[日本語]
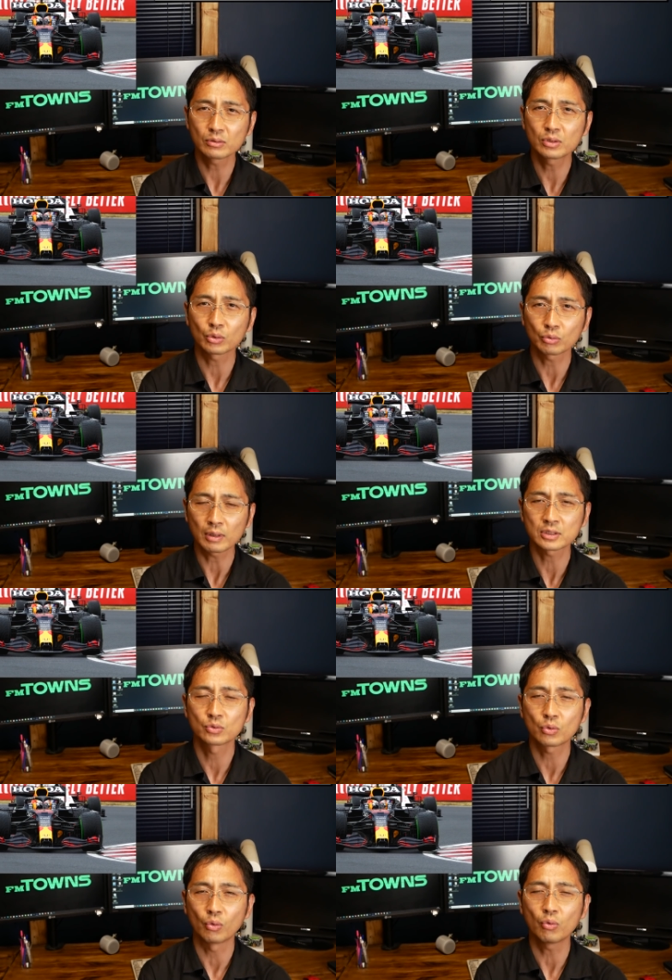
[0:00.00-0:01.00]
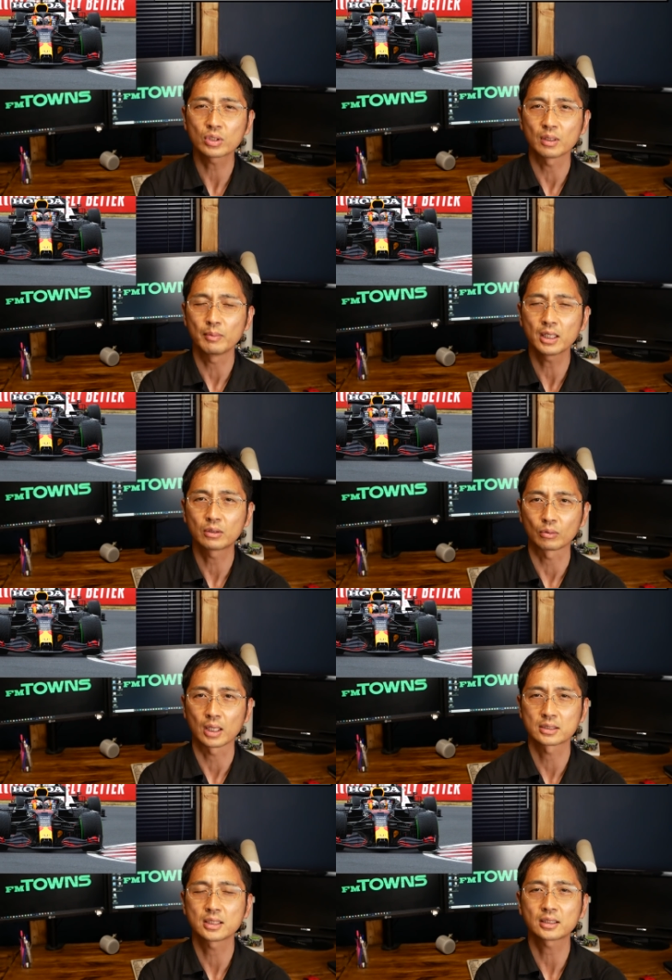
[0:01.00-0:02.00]
るってことはすごく大きなメリットの
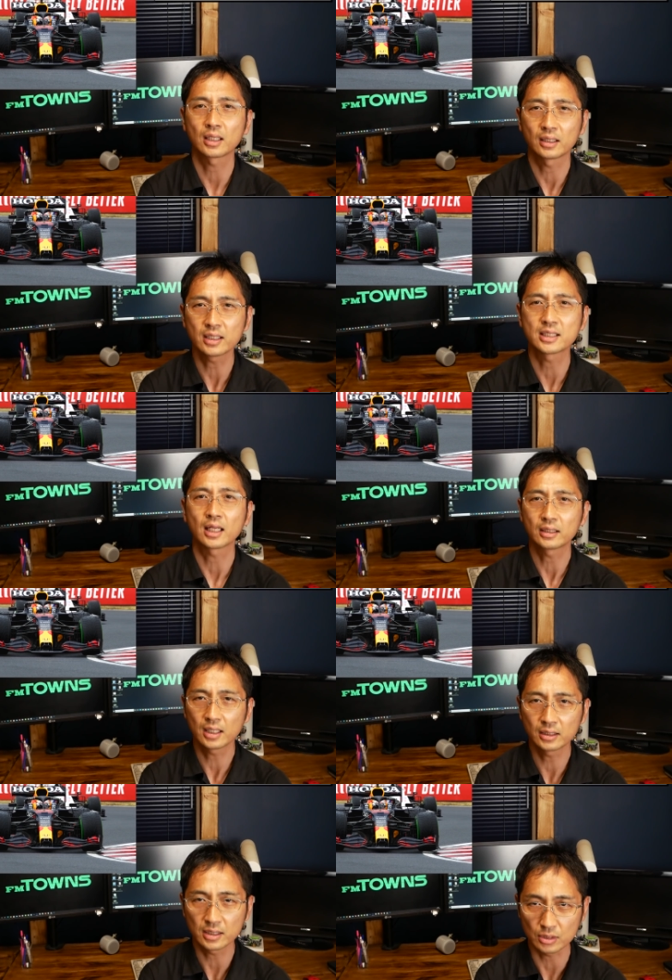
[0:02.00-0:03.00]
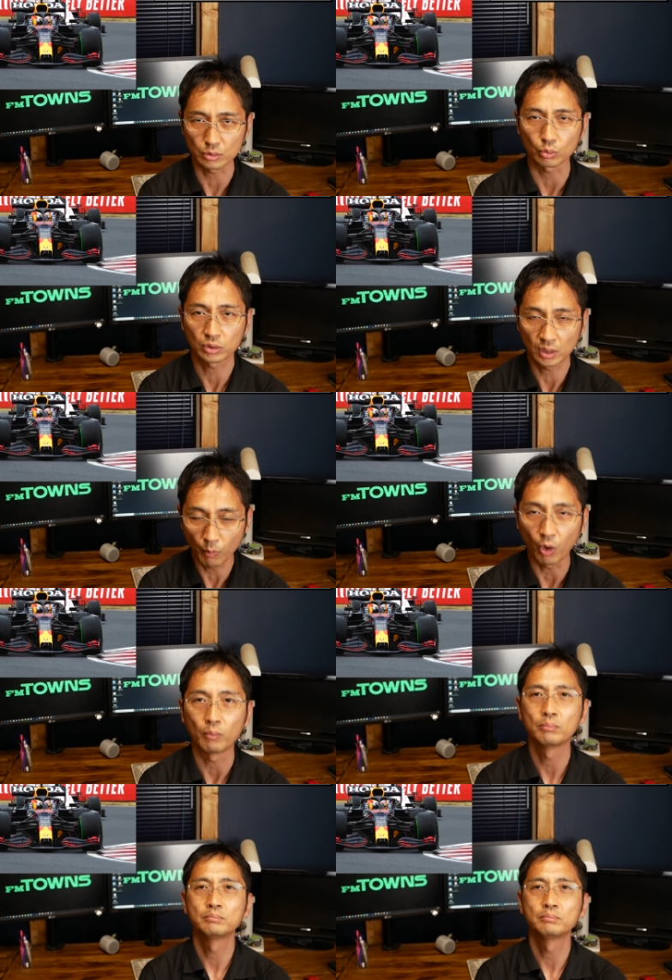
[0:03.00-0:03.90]
はずだったんで残念です、とっても。